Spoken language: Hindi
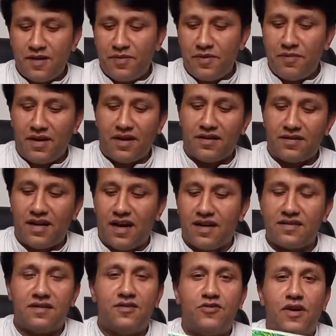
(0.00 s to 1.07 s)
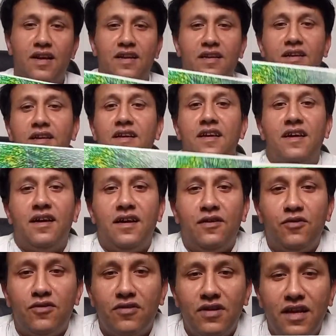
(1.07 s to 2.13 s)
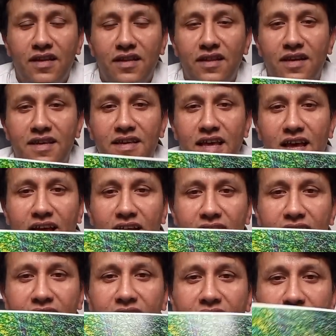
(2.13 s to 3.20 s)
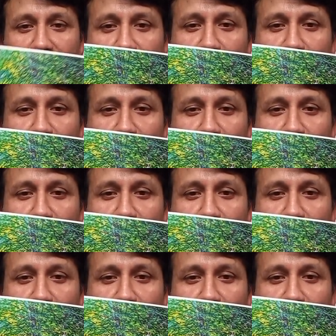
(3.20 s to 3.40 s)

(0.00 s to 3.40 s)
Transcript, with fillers: हमारे क्लास ज्वाइन उन्होंने किया है उन्होंने